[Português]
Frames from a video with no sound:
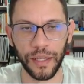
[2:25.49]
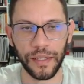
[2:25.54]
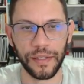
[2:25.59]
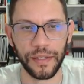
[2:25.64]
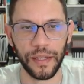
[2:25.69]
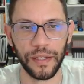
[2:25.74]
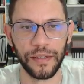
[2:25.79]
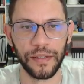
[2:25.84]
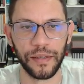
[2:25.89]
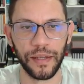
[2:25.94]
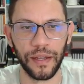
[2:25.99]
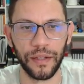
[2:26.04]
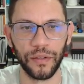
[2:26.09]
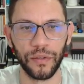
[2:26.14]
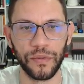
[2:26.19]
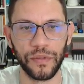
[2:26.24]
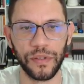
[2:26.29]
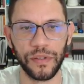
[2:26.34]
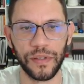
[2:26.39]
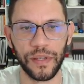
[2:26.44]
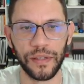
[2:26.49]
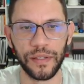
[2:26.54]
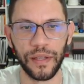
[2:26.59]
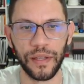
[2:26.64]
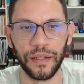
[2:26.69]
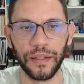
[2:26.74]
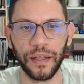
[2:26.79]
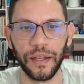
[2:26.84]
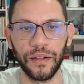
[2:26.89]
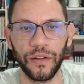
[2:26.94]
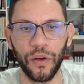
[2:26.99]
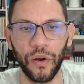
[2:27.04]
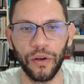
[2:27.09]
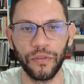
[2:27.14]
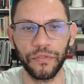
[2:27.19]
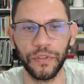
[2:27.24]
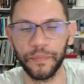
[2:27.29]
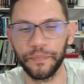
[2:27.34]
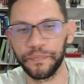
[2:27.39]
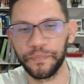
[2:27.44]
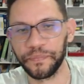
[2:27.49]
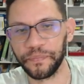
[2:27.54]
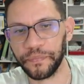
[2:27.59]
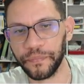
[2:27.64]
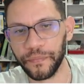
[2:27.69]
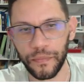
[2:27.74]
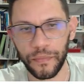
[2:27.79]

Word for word: 669